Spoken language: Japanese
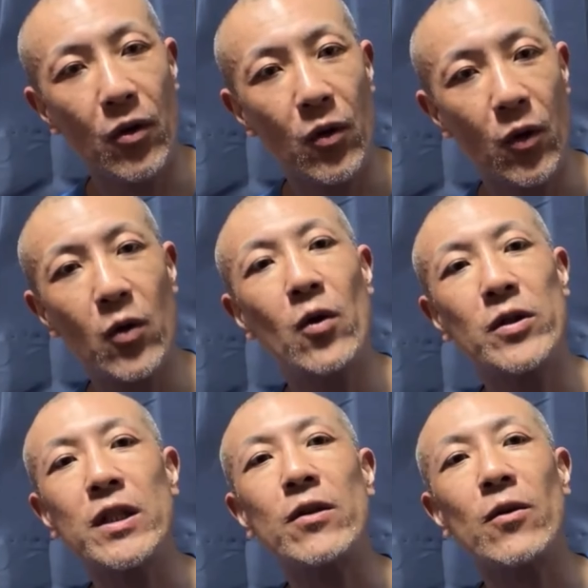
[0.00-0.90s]
高校
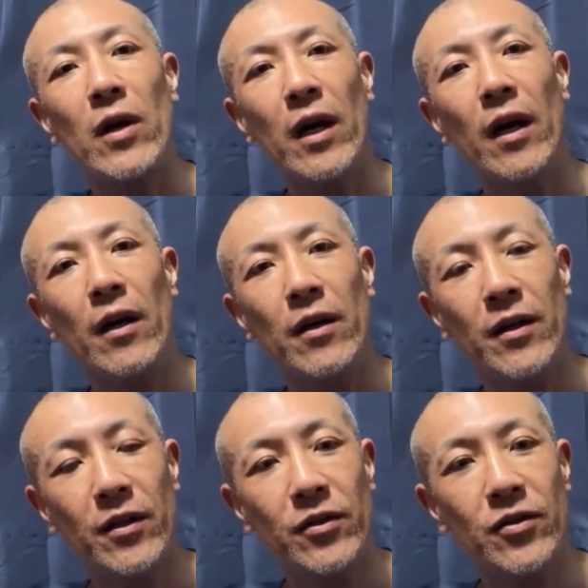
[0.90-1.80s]
生とか、
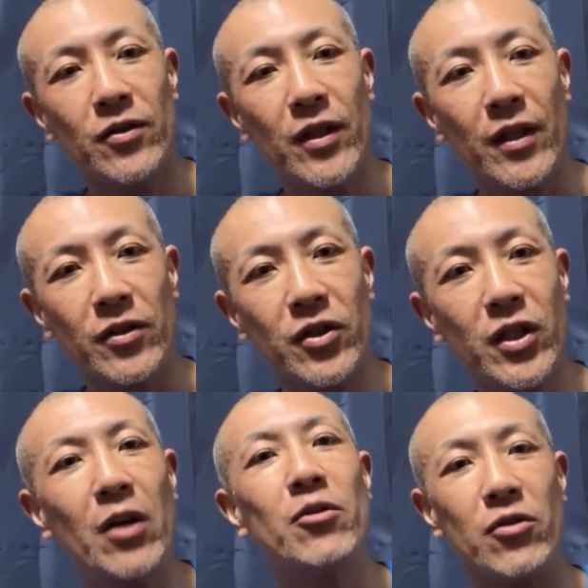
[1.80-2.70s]
なんか
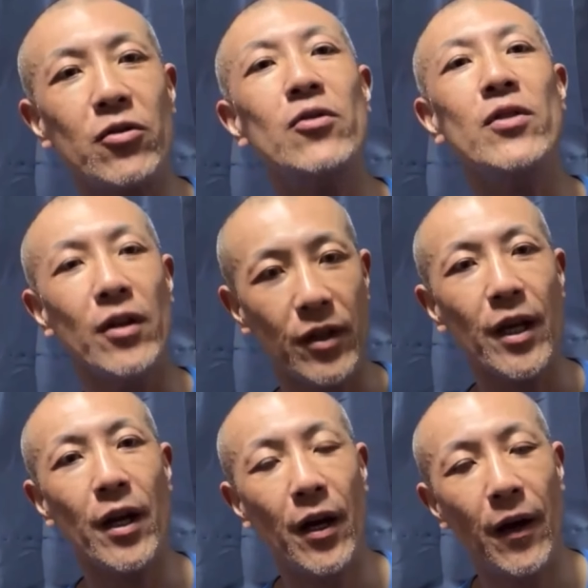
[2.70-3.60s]
近くに来るんだよね。